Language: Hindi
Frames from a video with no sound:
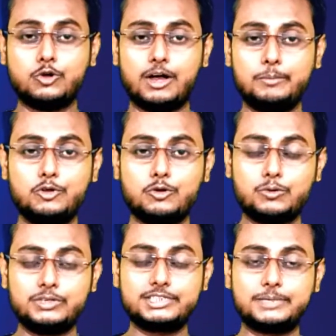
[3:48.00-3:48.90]
जो हम
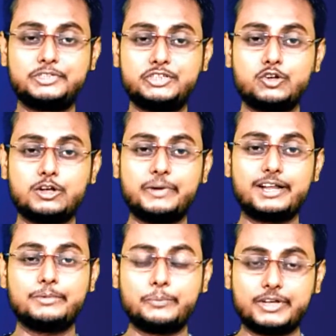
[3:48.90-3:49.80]
लोग को इन सब चीज़ों के
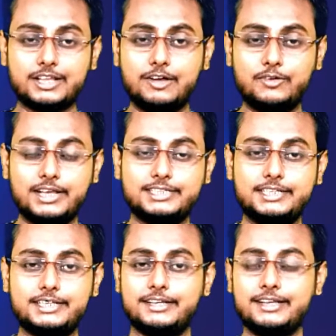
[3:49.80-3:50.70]
बारे में पता होना
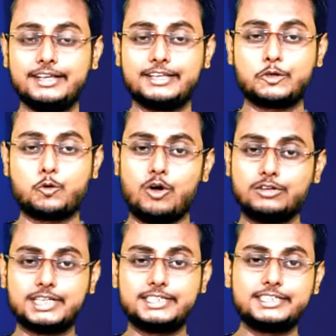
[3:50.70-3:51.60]
चाहिए कि
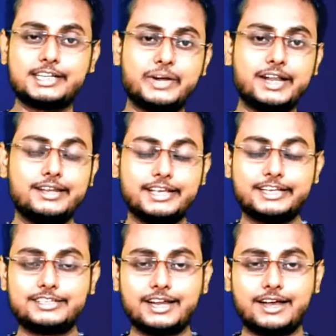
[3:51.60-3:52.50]
कौन सा चीज़ हमारे लिए
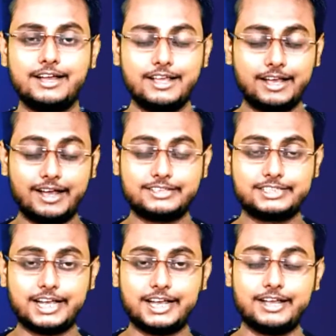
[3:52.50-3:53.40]
कितना
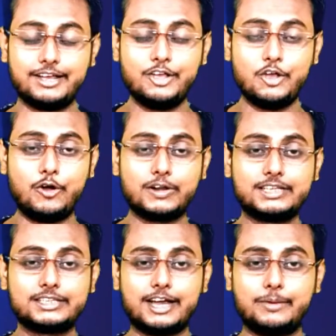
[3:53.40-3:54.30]
अच्छा है और
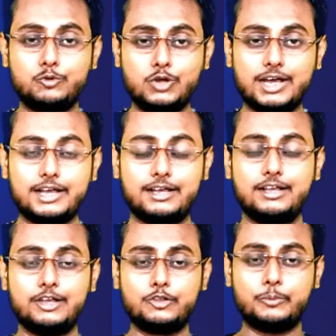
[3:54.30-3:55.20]
कितना बुरा है
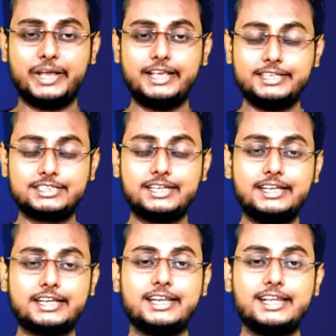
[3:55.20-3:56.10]
तो मैं
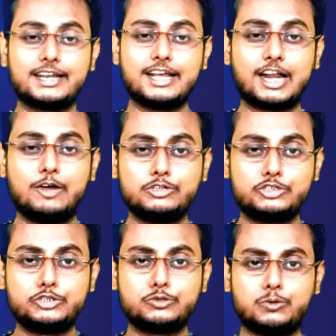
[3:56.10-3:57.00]
इसलिए क्लियर कर रहा हूँ
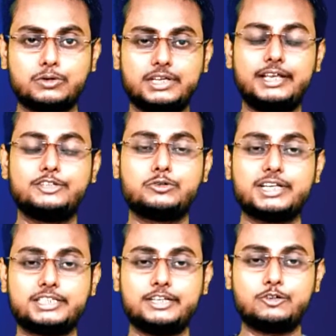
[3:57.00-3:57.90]
इस चीज़ को कि
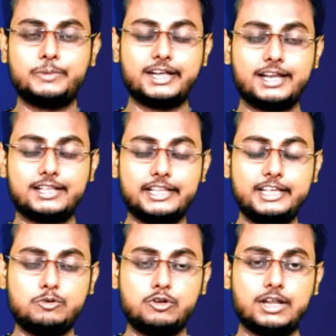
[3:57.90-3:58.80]
एजुकेशन को मैं गलत
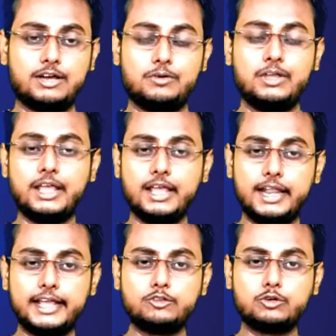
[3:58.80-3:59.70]
नहीं बोल रहा हूँ
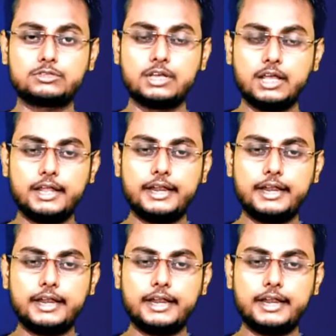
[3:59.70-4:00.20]
लेकिन दोस्त